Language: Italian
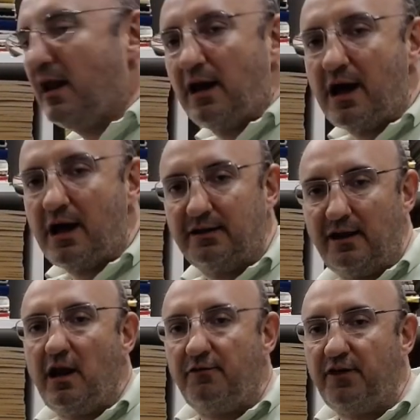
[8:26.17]
lana
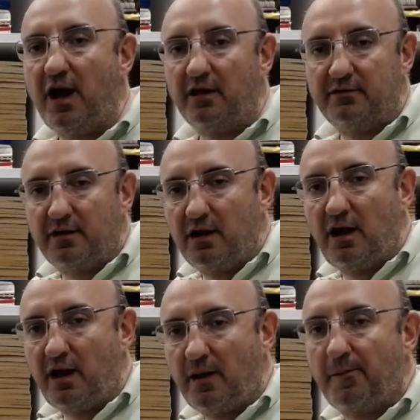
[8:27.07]
nelle Fiandre,
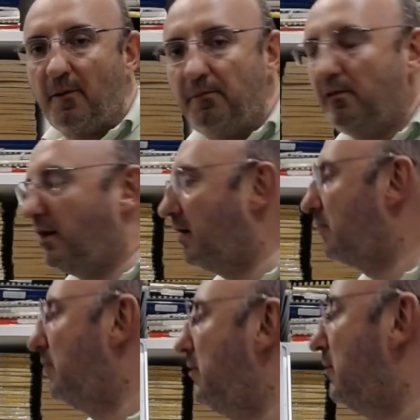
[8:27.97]
era proprio la,
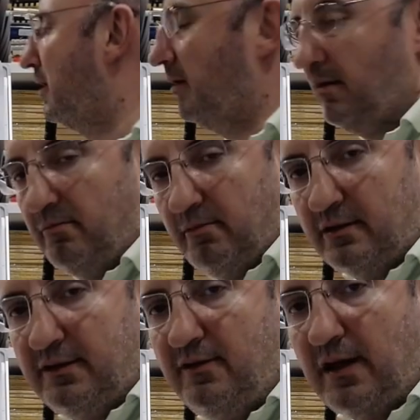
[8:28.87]
quello, la,
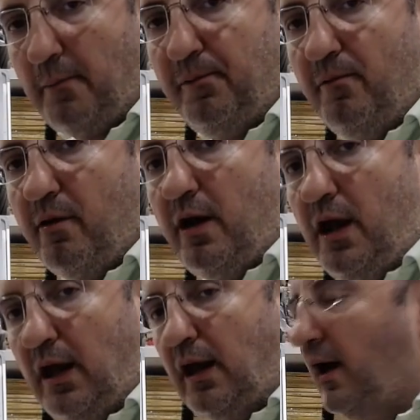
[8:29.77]
l'attività più
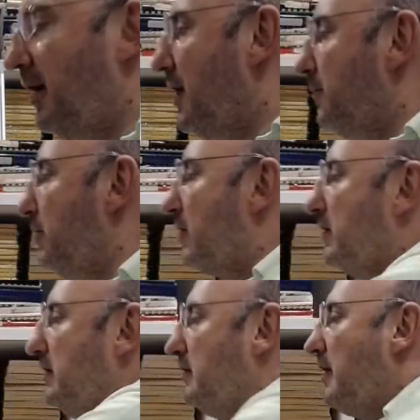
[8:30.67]
ricca, più
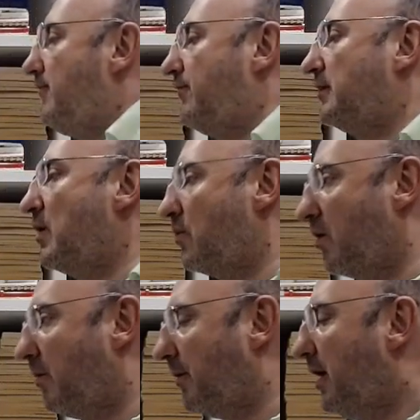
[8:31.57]
redditizia
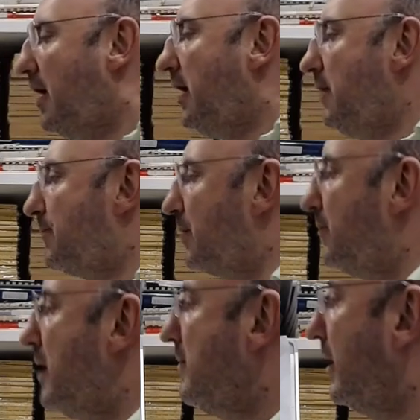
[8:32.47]
d'Europa. Il
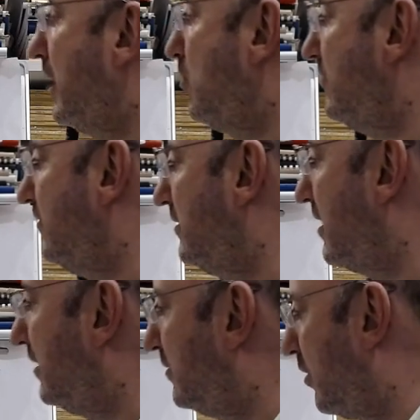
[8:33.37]
problema è che questi
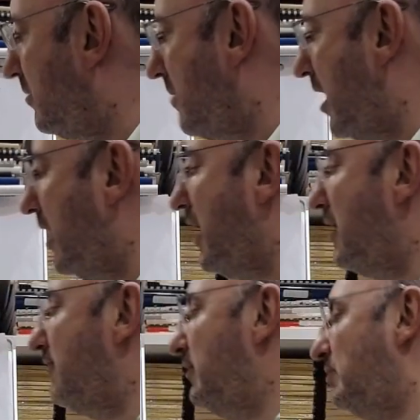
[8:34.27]
territori
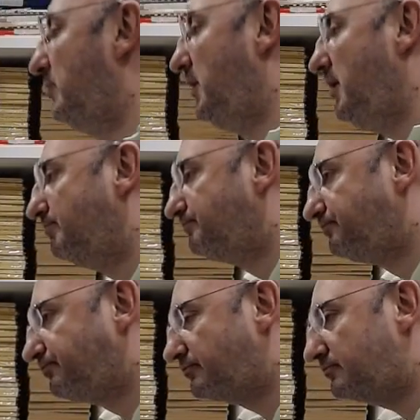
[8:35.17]
mancavano di
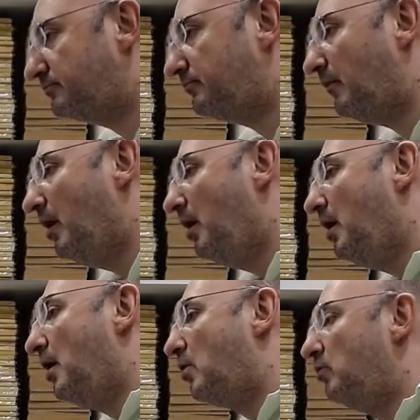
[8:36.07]

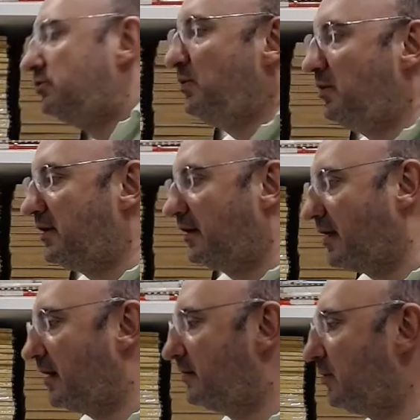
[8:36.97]
continuità
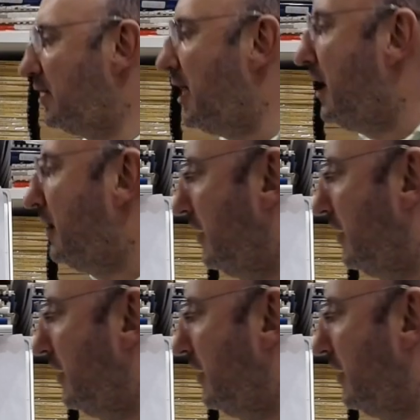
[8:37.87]
territoriale,